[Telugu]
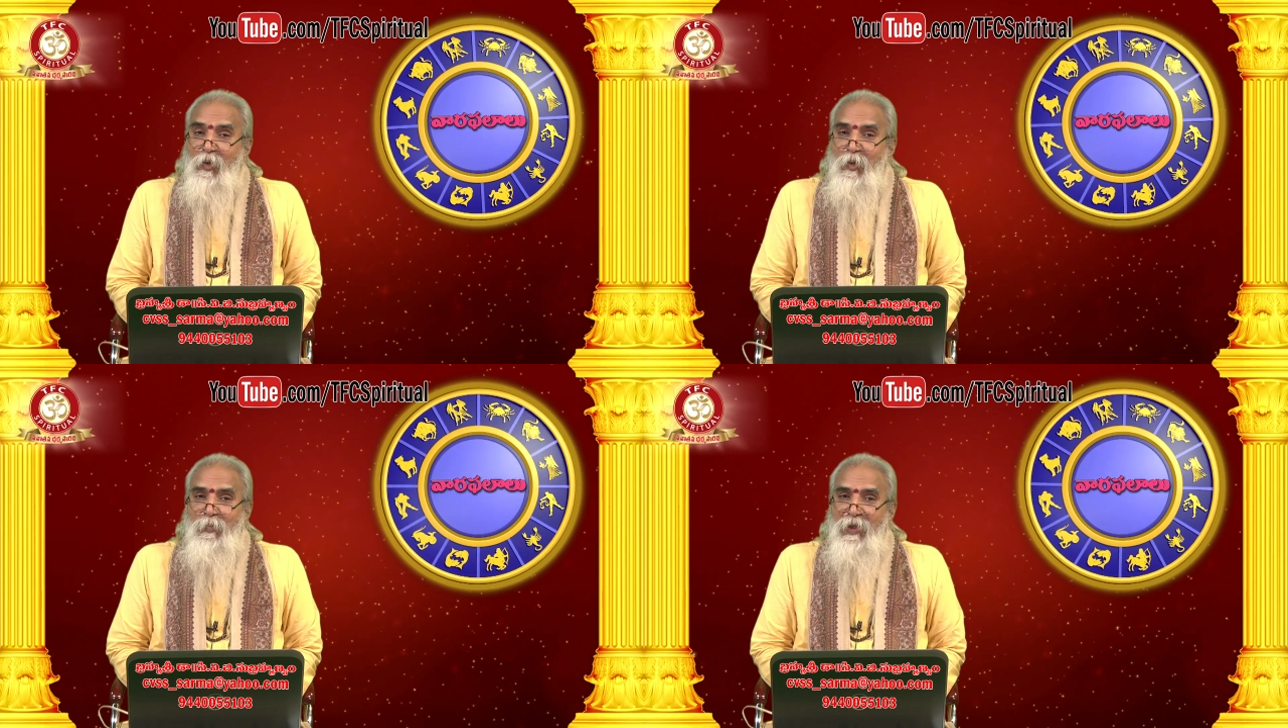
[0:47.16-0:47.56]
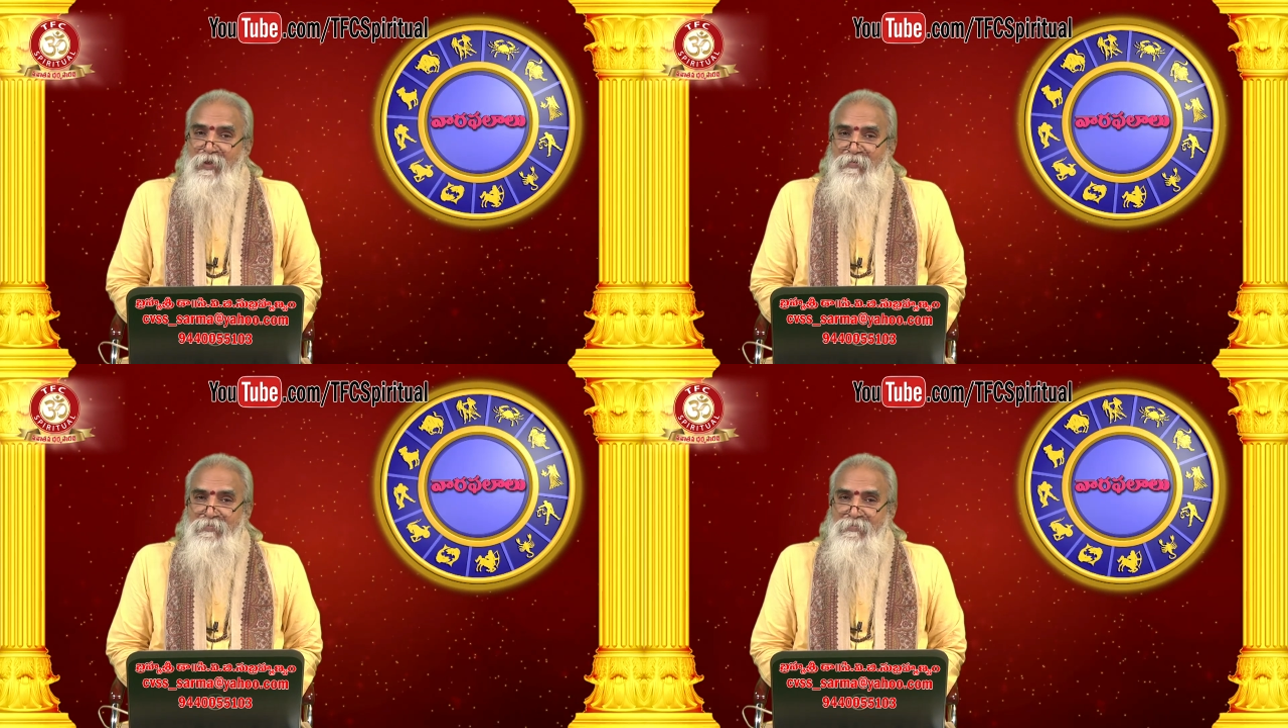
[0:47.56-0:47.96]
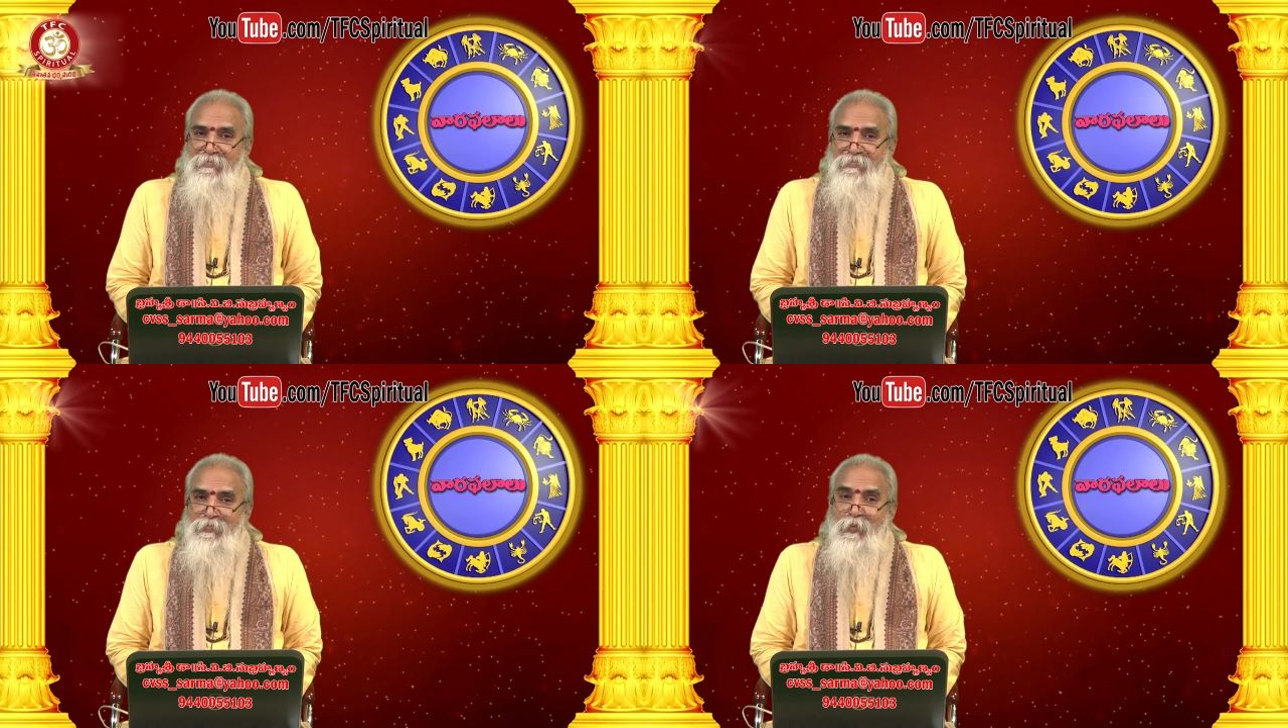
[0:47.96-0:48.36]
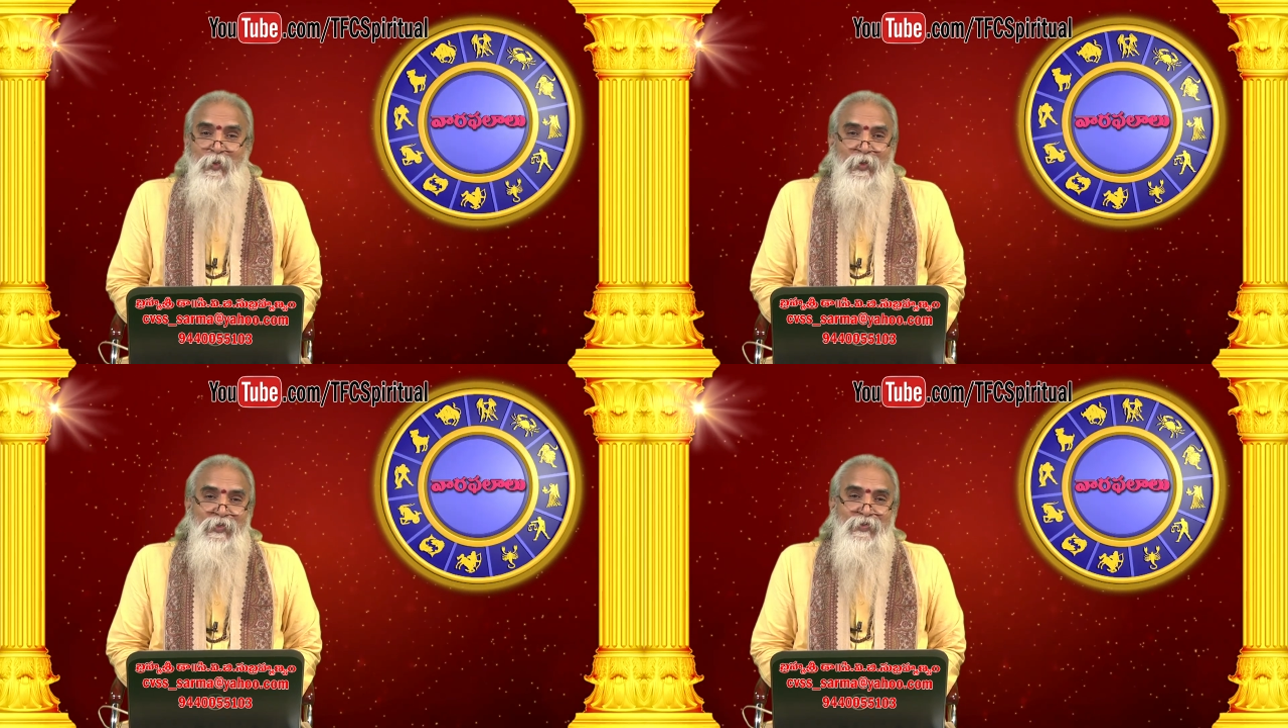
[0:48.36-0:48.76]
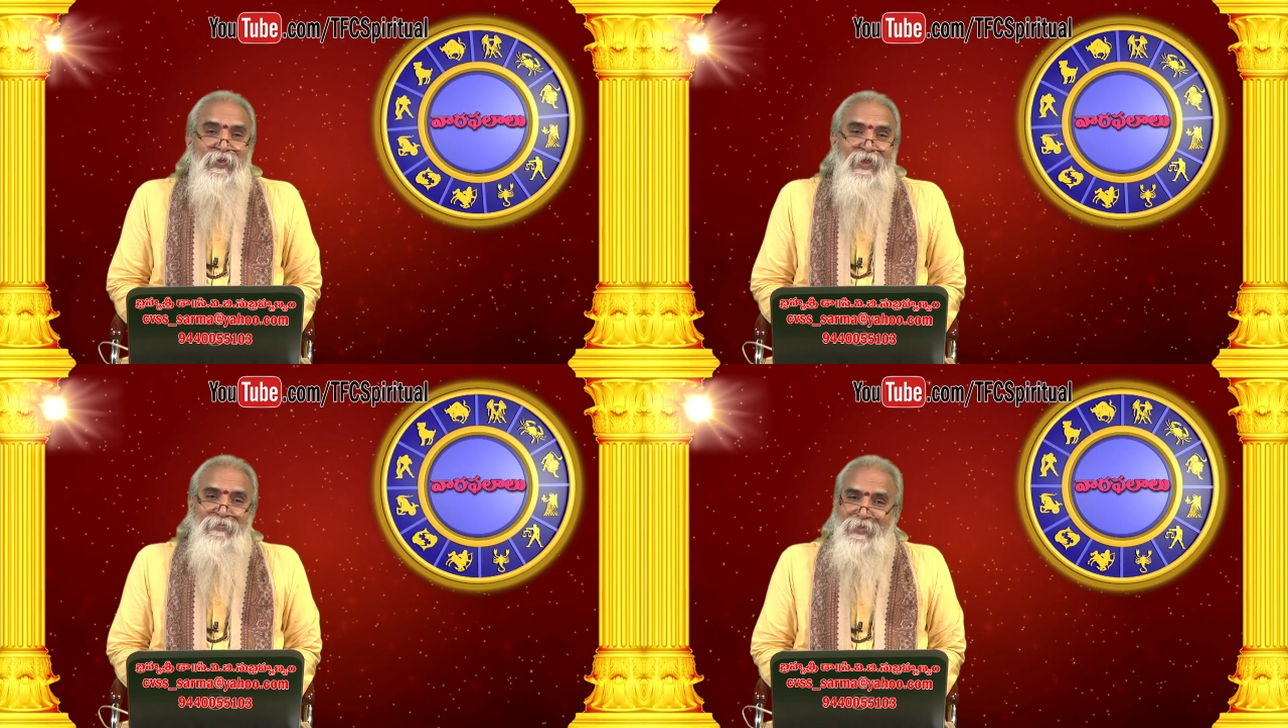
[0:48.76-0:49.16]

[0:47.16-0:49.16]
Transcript: లోపాలు పూరించుకునే